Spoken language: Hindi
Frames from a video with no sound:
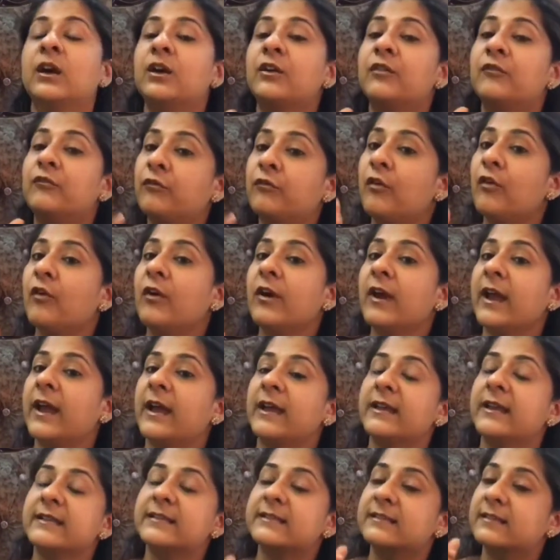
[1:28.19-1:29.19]
वो है
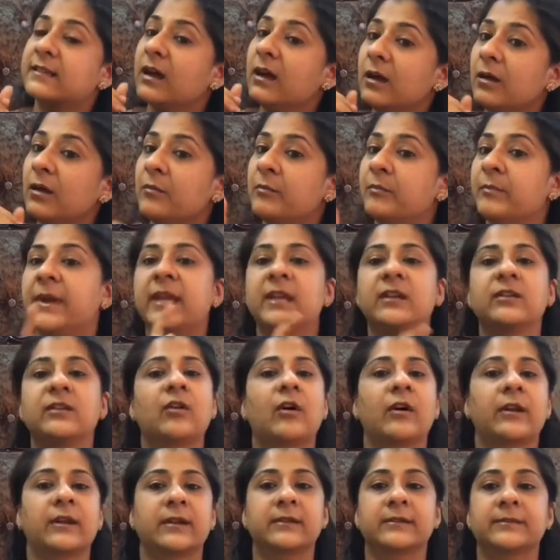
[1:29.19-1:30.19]
इसका मेन कारण